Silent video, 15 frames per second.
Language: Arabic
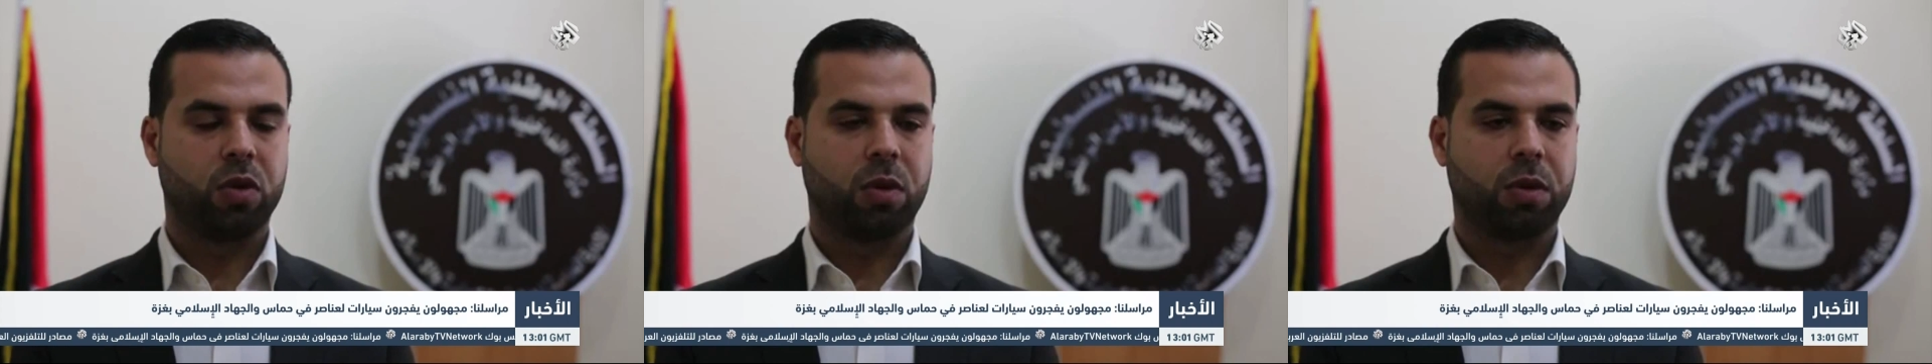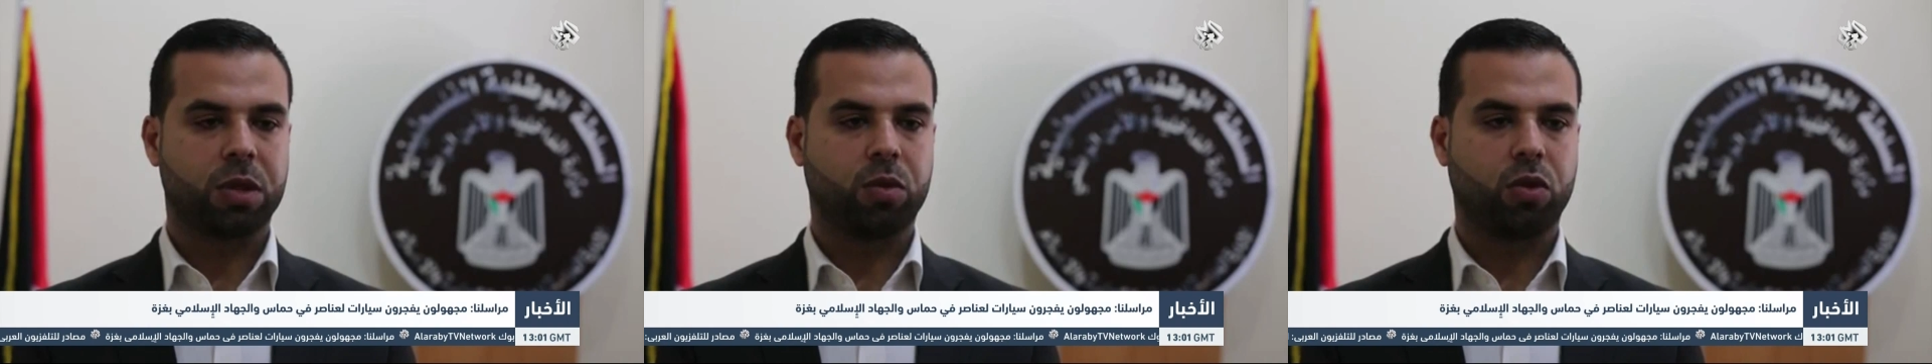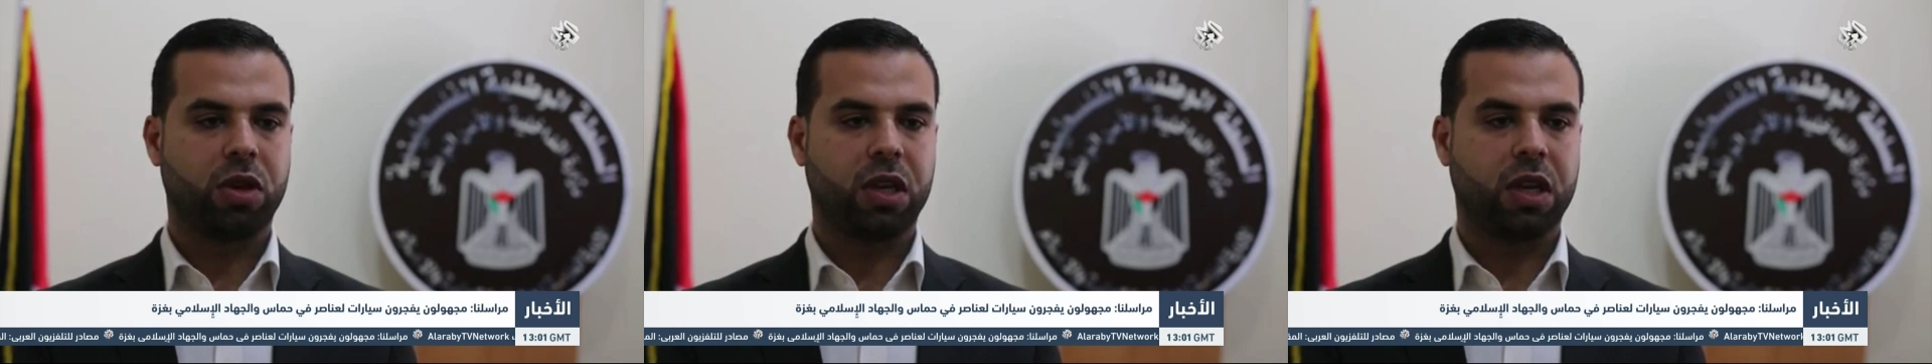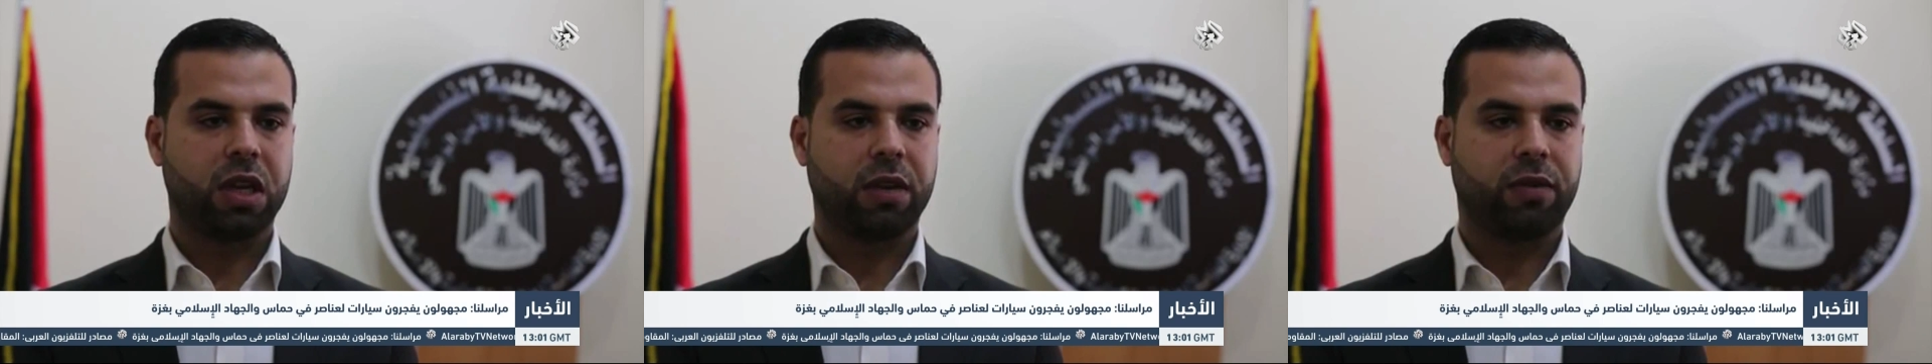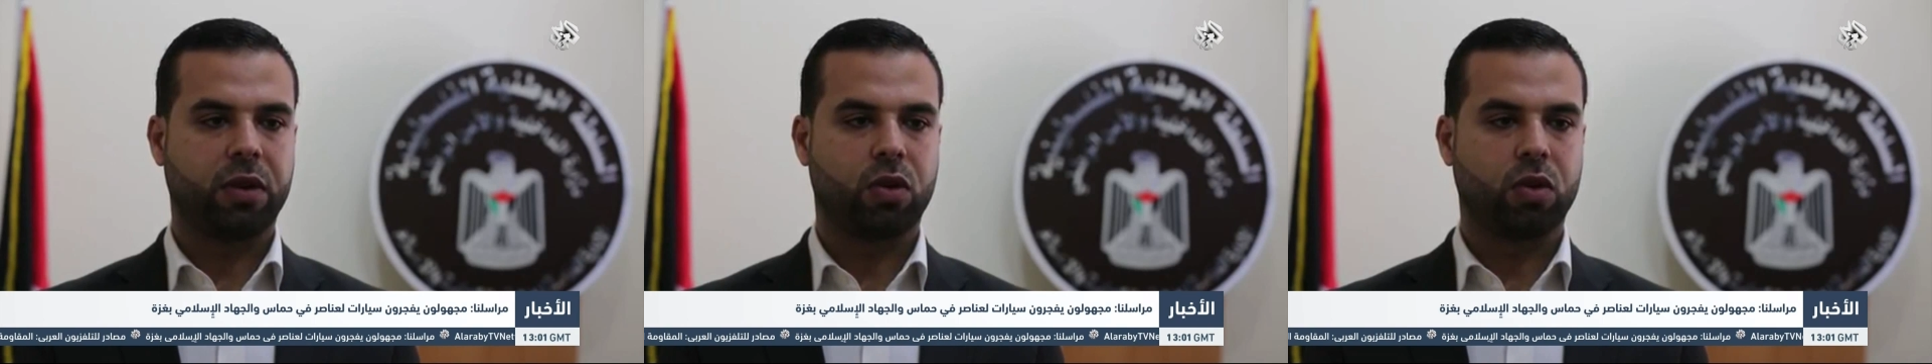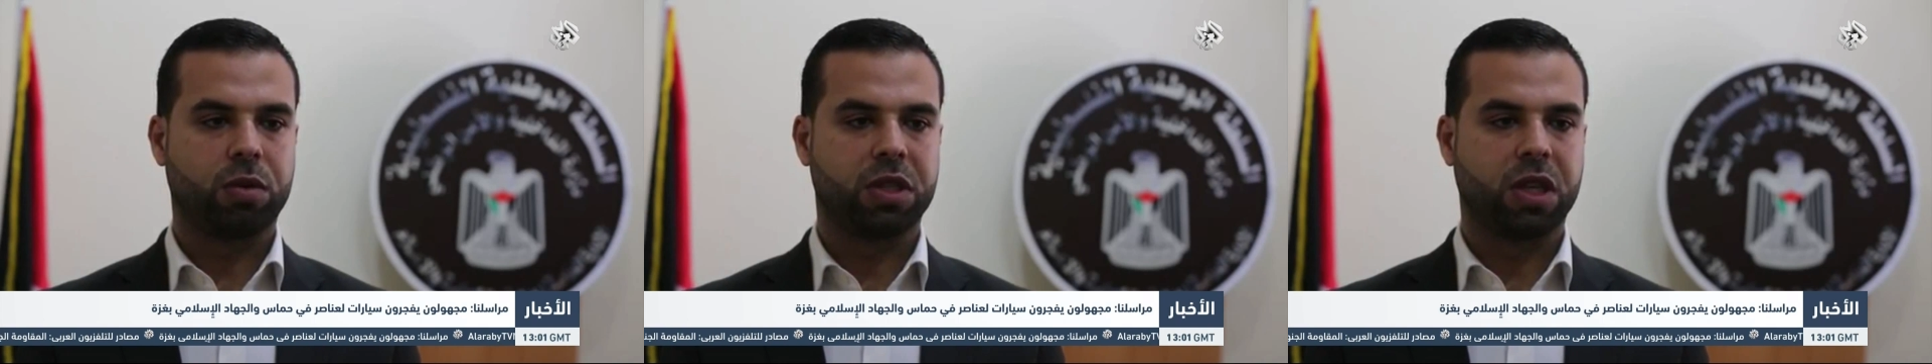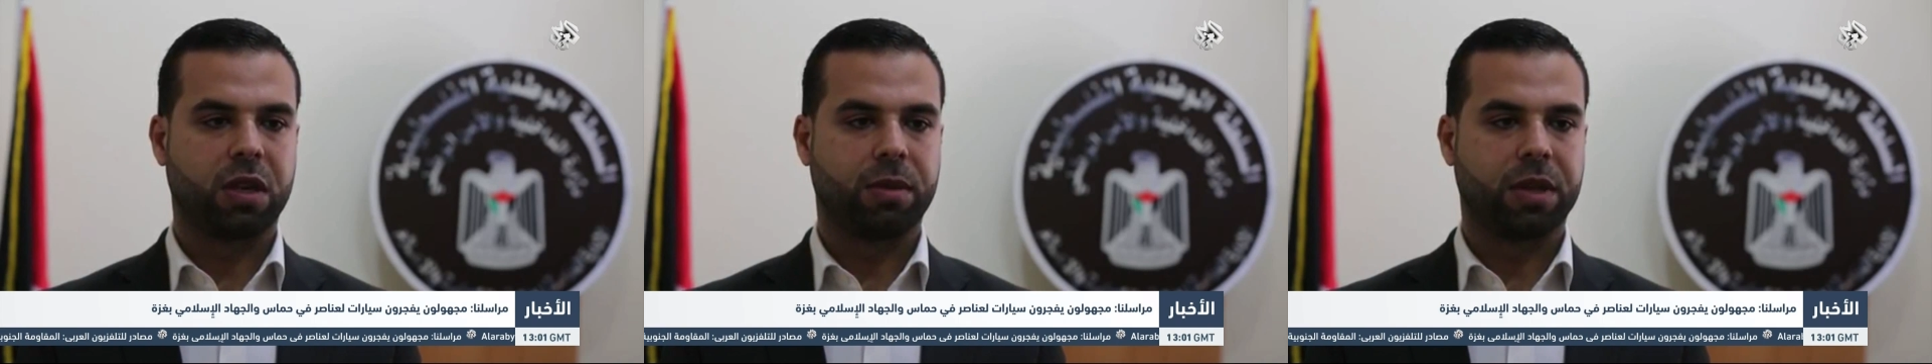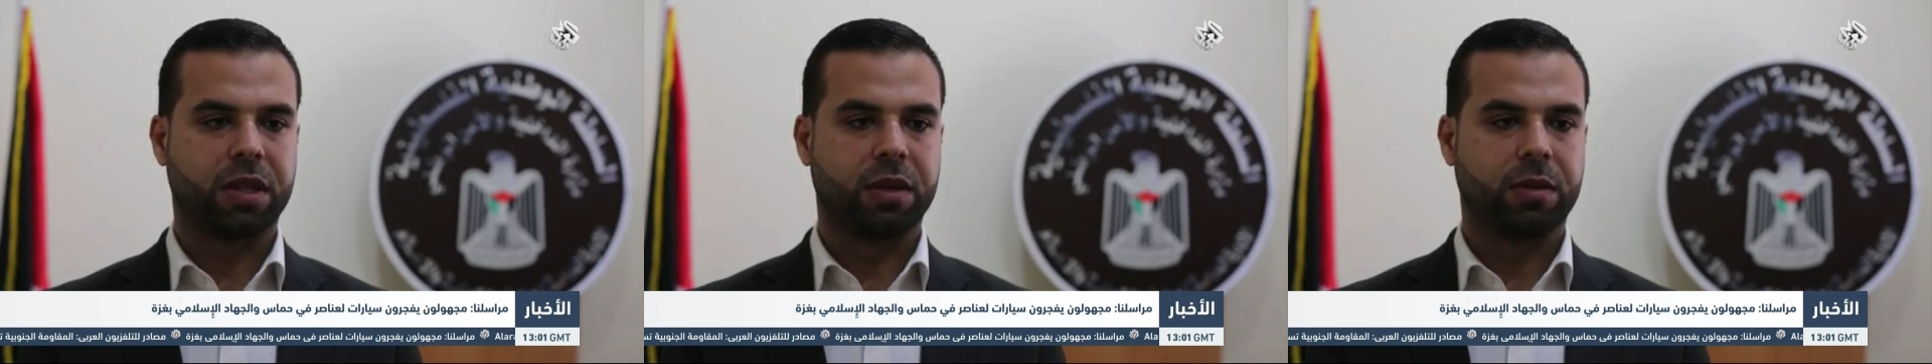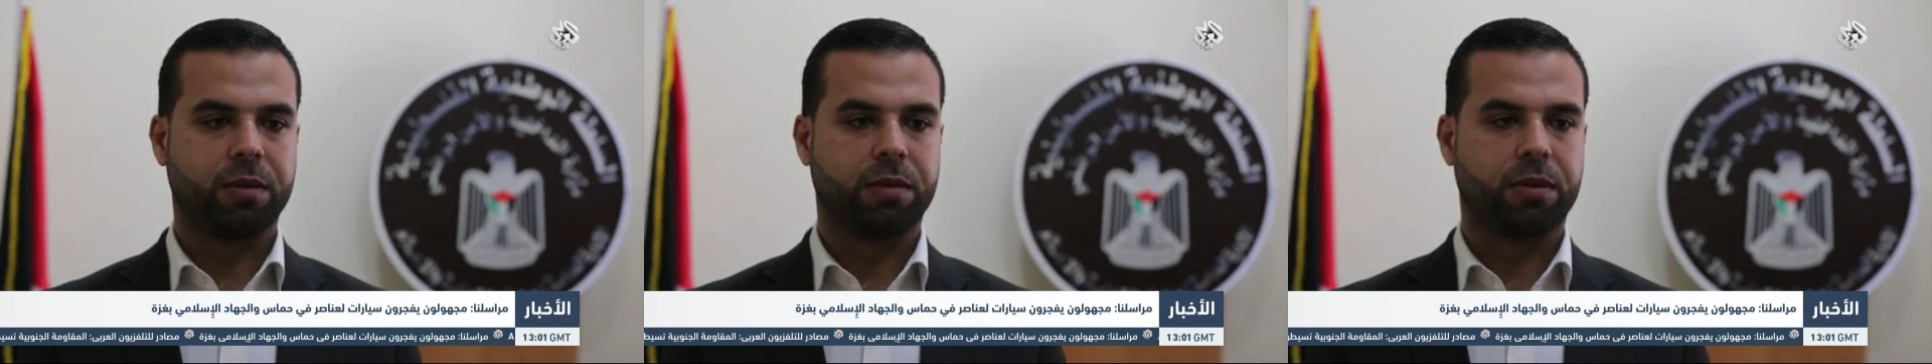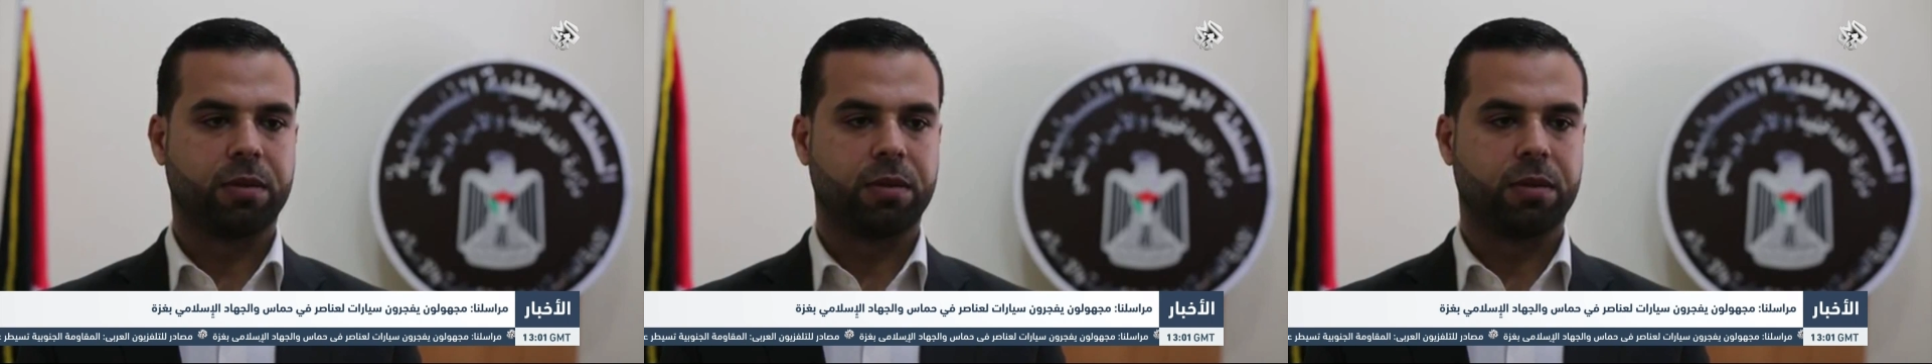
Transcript: والمشبوهين لن يفلتوا بجريمتهم